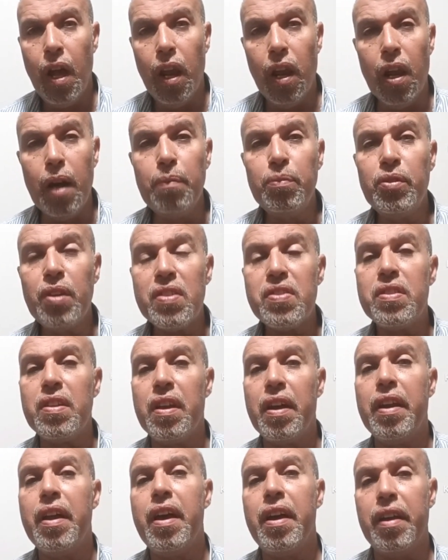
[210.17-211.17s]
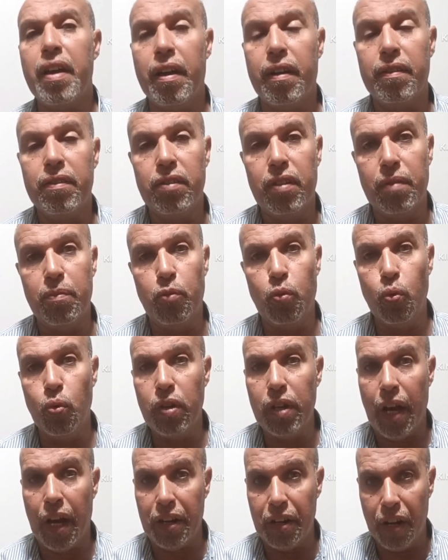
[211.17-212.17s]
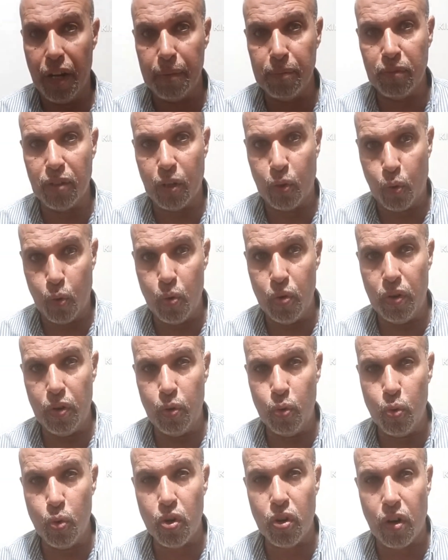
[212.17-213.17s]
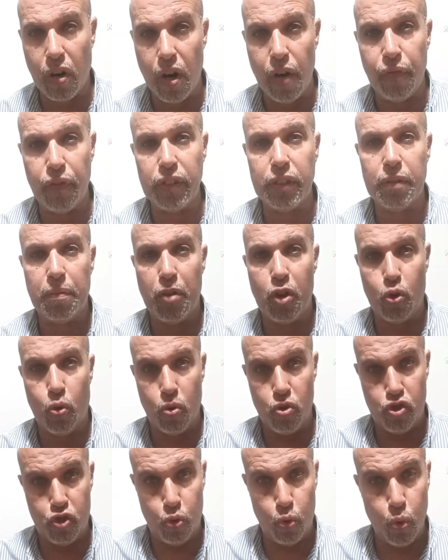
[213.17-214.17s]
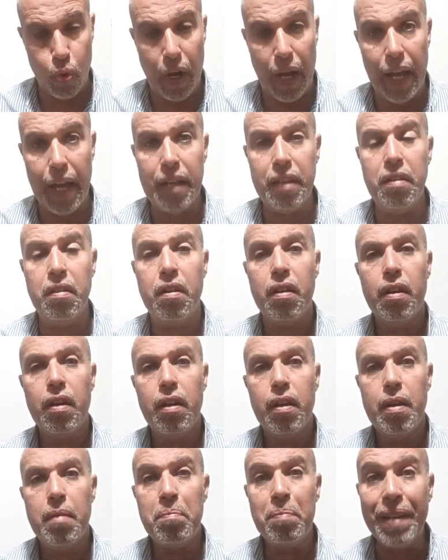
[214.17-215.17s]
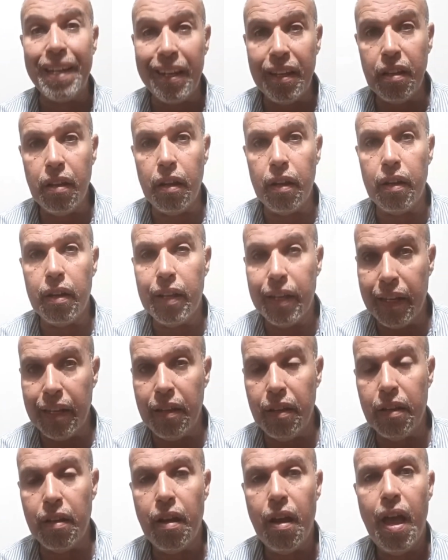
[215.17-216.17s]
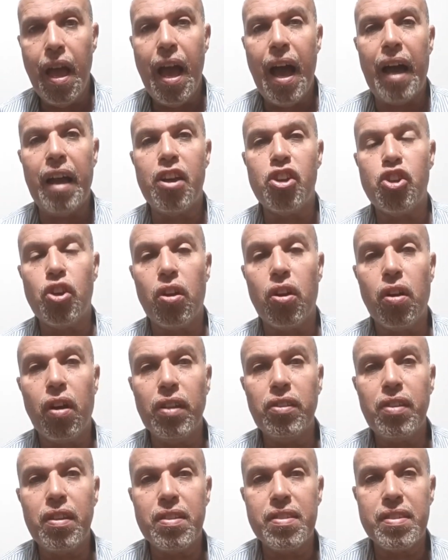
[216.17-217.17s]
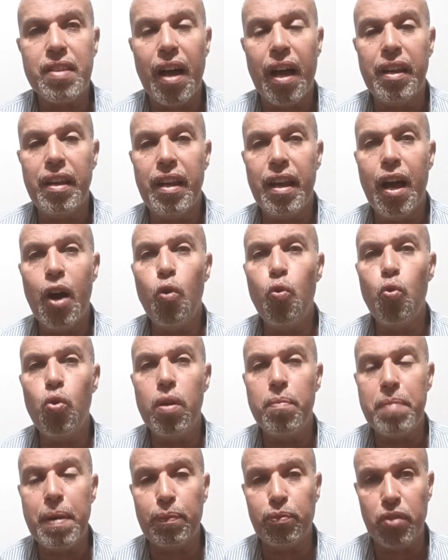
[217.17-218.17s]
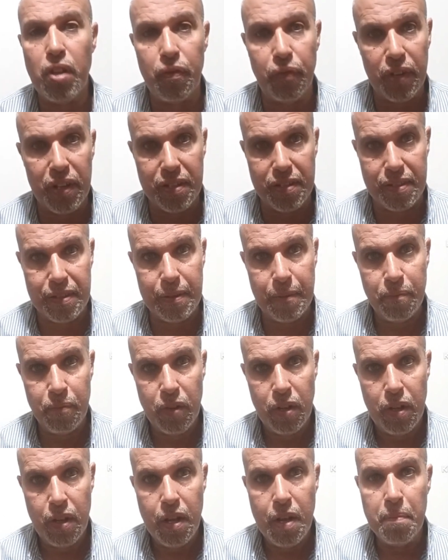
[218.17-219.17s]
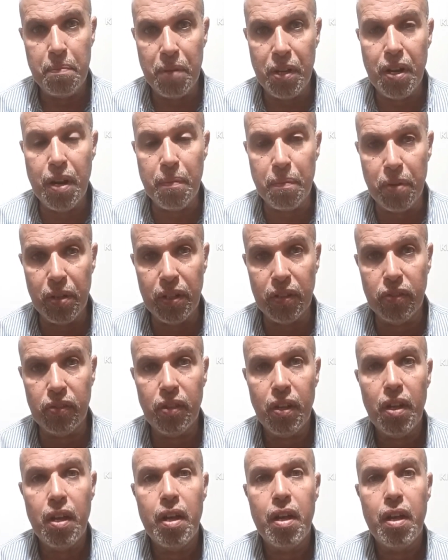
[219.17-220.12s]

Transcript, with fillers: لمضه سهرايه بنقول يعني لمضه تكون نور خافت ما يكونش نور عالي بالليل ليه؟ علشان خاطر الزغاليل اول ما بتفقس من البيض